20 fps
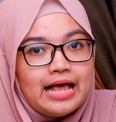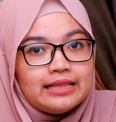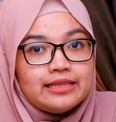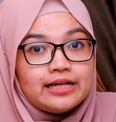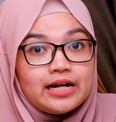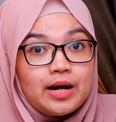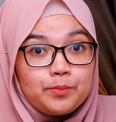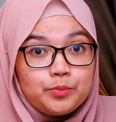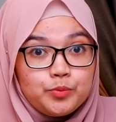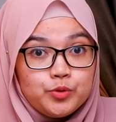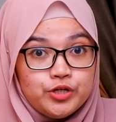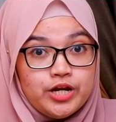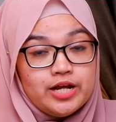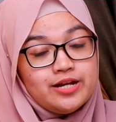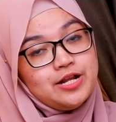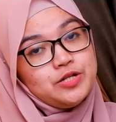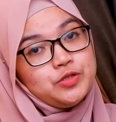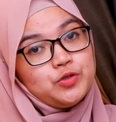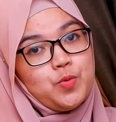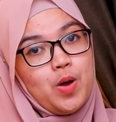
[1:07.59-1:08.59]
antara bunda
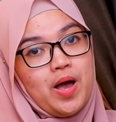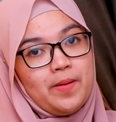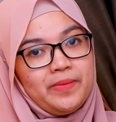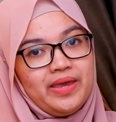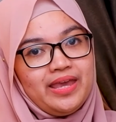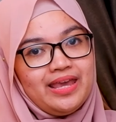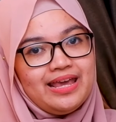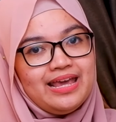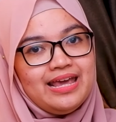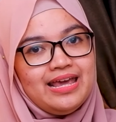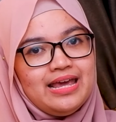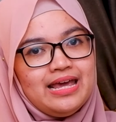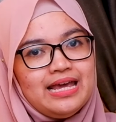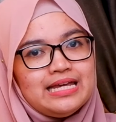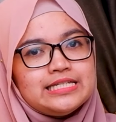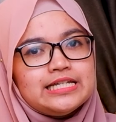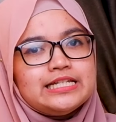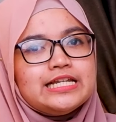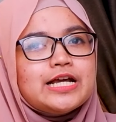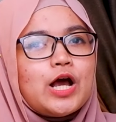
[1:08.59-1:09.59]
dan suami.
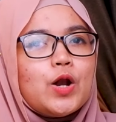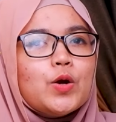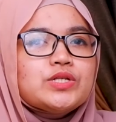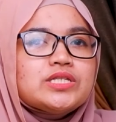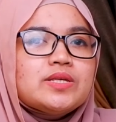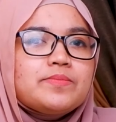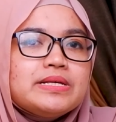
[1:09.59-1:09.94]
Jadi kalau